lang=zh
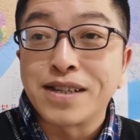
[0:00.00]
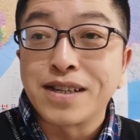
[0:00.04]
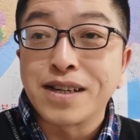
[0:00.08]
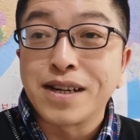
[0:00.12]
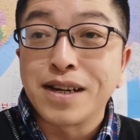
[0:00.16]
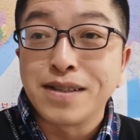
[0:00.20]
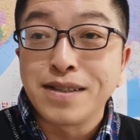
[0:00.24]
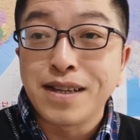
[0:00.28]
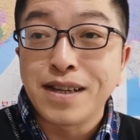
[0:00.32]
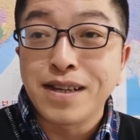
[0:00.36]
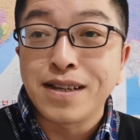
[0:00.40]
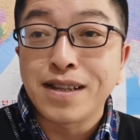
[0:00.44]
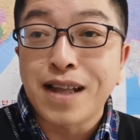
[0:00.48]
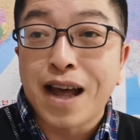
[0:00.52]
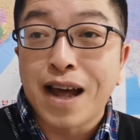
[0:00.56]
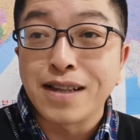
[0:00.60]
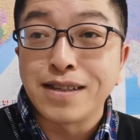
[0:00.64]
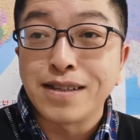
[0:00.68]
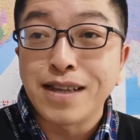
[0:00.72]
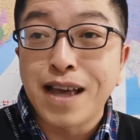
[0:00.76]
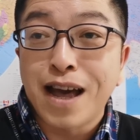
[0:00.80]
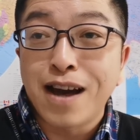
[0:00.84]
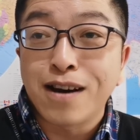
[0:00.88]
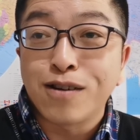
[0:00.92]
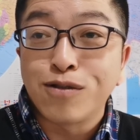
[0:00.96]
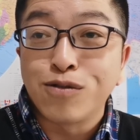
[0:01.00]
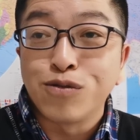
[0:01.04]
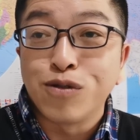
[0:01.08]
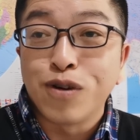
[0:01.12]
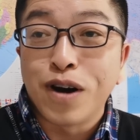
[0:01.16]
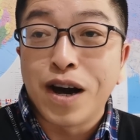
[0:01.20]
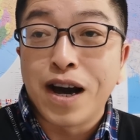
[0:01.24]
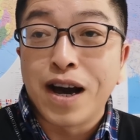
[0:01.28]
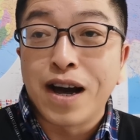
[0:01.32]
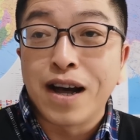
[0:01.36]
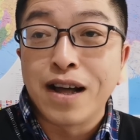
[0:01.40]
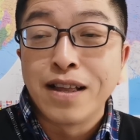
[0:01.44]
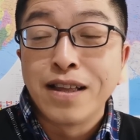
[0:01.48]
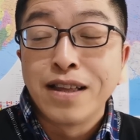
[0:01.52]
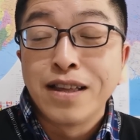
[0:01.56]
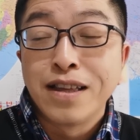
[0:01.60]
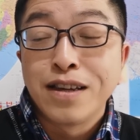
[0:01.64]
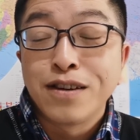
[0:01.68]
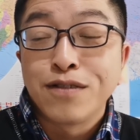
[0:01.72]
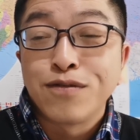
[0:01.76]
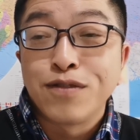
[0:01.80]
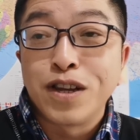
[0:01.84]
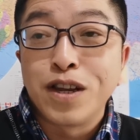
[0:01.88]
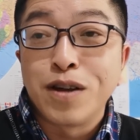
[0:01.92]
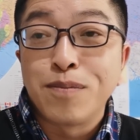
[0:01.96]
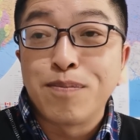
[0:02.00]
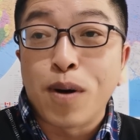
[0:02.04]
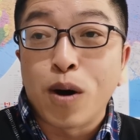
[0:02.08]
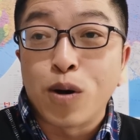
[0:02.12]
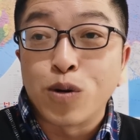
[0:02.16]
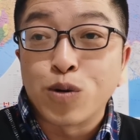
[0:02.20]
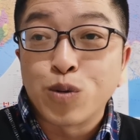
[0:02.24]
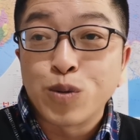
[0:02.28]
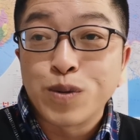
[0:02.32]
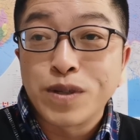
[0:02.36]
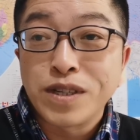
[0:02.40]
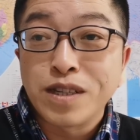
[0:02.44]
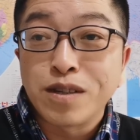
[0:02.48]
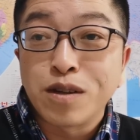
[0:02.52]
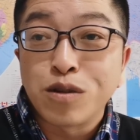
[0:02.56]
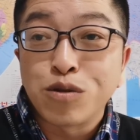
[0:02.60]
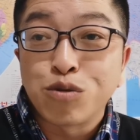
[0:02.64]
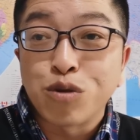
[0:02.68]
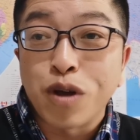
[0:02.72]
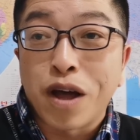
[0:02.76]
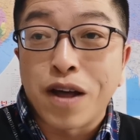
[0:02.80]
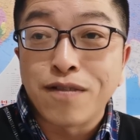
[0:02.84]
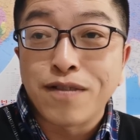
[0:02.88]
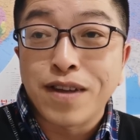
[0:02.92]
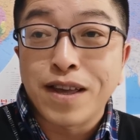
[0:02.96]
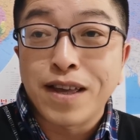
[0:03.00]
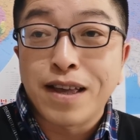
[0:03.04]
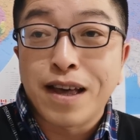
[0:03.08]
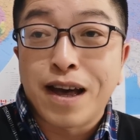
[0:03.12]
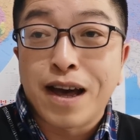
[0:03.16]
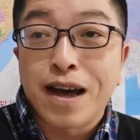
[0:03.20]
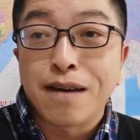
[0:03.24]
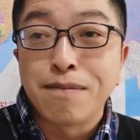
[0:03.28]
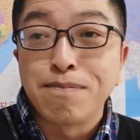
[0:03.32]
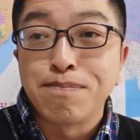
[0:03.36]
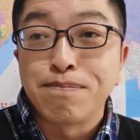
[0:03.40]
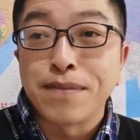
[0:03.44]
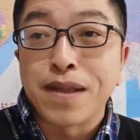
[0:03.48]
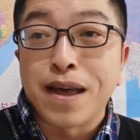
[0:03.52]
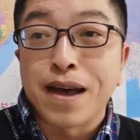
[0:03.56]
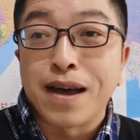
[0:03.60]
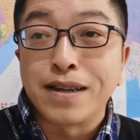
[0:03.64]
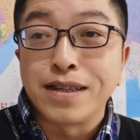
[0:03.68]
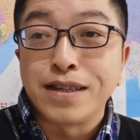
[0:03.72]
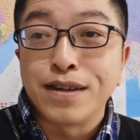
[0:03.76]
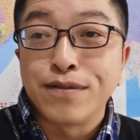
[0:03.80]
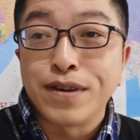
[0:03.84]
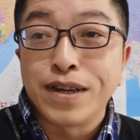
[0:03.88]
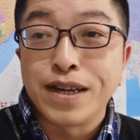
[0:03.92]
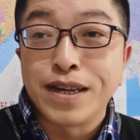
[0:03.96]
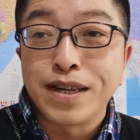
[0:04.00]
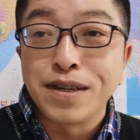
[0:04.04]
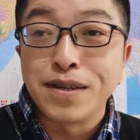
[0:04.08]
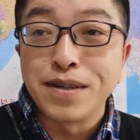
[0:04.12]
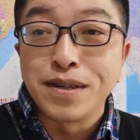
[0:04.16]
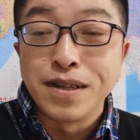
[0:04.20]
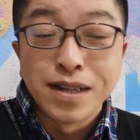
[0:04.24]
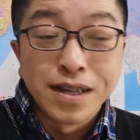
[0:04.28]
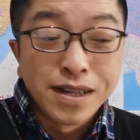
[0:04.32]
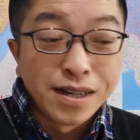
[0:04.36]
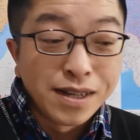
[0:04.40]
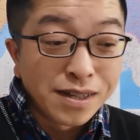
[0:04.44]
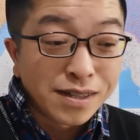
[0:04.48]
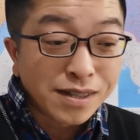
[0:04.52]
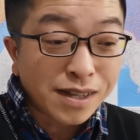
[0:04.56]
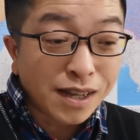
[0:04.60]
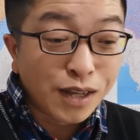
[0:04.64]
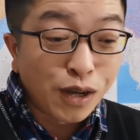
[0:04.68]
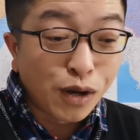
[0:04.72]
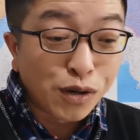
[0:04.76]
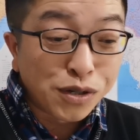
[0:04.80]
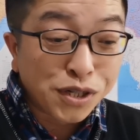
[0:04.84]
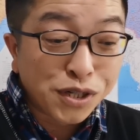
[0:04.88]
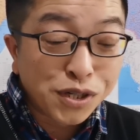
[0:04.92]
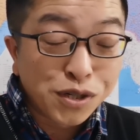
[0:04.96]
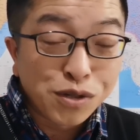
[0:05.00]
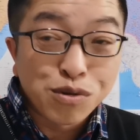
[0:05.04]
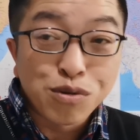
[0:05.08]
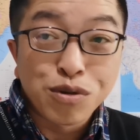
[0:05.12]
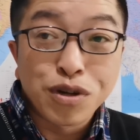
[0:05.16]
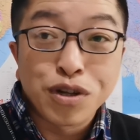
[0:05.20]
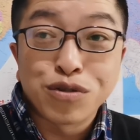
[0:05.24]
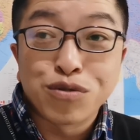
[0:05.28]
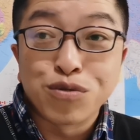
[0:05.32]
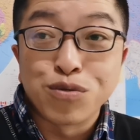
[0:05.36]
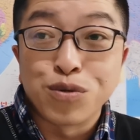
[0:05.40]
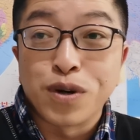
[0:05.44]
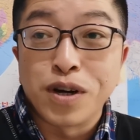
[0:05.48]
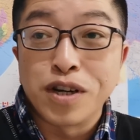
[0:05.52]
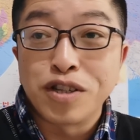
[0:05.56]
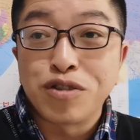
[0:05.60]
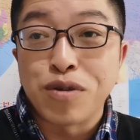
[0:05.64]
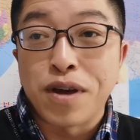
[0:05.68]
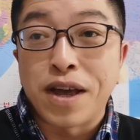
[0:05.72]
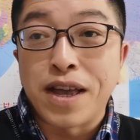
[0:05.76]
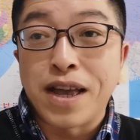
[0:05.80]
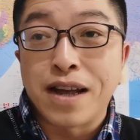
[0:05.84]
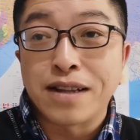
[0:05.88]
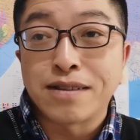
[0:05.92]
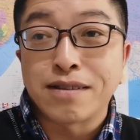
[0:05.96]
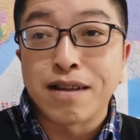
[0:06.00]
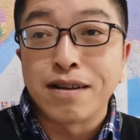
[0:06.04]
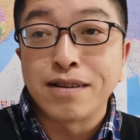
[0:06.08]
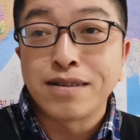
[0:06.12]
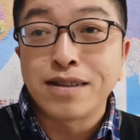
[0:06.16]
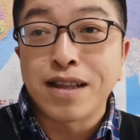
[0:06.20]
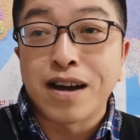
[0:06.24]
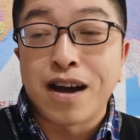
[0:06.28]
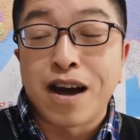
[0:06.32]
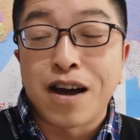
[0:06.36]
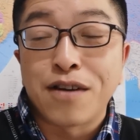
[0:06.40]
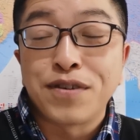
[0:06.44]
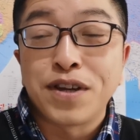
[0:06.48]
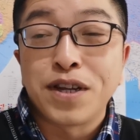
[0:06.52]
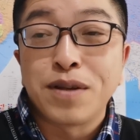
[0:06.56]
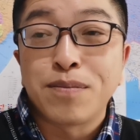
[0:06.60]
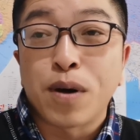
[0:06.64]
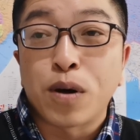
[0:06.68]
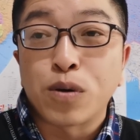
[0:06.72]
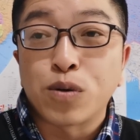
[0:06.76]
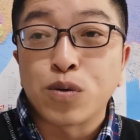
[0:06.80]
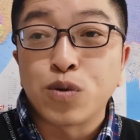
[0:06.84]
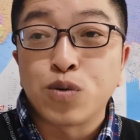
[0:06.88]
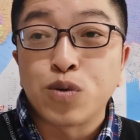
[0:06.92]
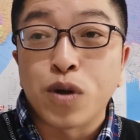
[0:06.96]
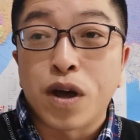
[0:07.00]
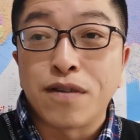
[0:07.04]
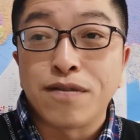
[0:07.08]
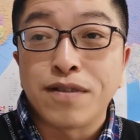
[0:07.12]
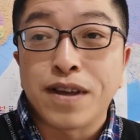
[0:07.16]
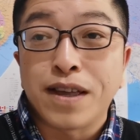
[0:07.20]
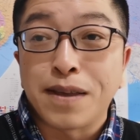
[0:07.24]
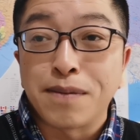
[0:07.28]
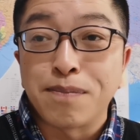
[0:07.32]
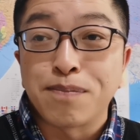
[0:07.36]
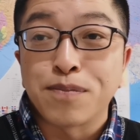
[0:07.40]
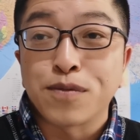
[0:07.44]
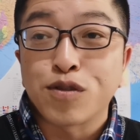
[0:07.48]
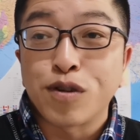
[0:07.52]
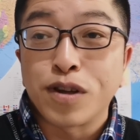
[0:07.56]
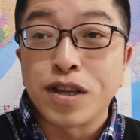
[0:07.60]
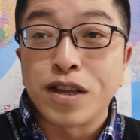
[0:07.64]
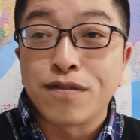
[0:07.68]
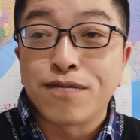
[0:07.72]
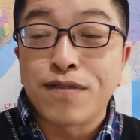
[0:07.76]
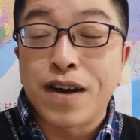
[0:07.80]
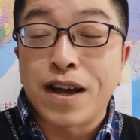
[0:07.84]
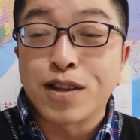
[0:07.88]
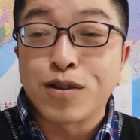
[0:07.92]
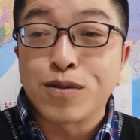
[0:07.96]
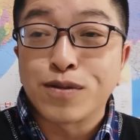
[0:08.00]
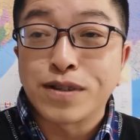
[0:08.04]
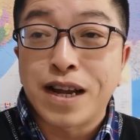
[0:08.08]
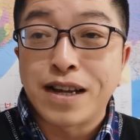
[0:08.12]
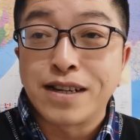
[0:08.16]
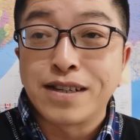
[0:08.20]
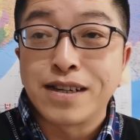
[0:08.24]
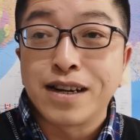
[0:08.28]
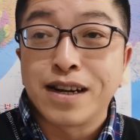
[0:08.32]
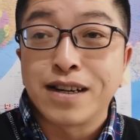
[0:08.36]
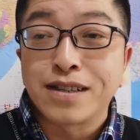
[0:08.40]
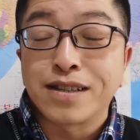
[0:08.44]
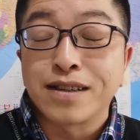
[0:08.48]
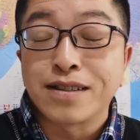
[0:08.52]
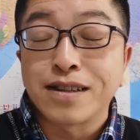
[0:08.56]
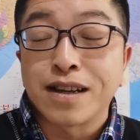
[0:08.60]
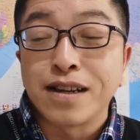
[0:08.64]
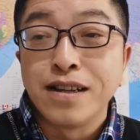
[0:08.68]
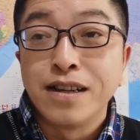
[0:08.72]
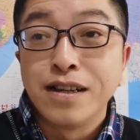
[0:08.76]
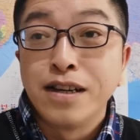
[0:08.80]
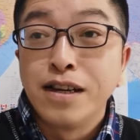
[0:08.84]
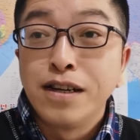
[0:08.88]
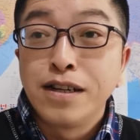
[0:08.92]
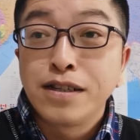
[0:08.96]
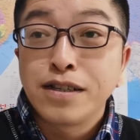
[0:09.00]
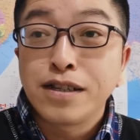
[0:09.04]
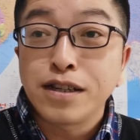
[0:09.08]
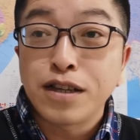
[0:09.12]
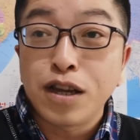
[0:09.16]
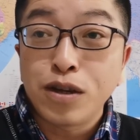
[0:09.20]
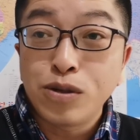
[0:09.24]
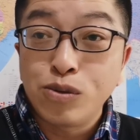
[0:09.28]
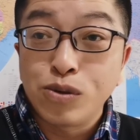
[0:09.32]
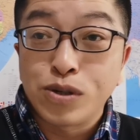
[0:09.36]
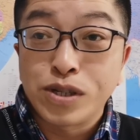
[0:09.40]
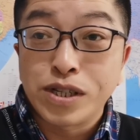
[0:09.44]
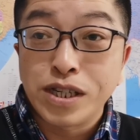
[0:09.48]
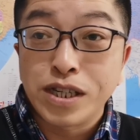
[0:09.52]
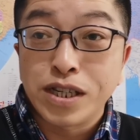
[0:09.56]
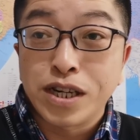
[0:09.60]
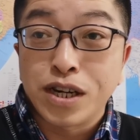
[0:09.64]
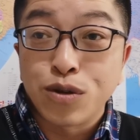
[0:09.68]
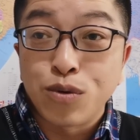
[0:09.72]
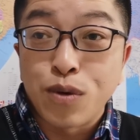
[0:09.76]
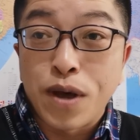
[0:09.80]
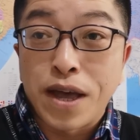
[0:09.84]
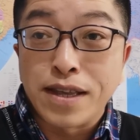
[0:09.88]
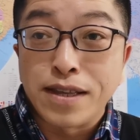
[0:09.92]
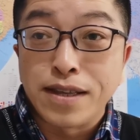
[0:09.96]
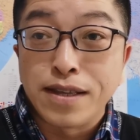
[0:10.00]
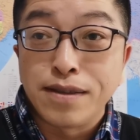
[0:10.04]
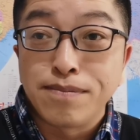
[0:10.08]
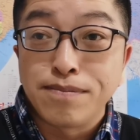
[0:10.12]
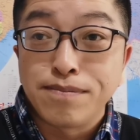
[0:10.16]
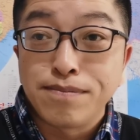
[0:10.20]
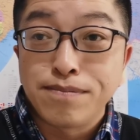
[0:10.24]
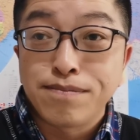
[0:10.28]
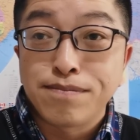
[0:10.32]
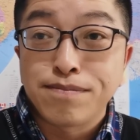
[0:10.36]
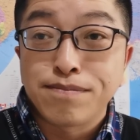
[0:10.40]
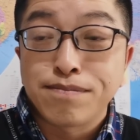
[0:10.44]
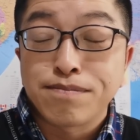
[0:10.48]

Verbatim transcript: 这个内塔尼亚胡啊，为了保住自己的权位呀，啊，因为他要失去了阻隔权呀，等等啊，为了保住权位，所以发动战争啊，等等，这也许是一个原因，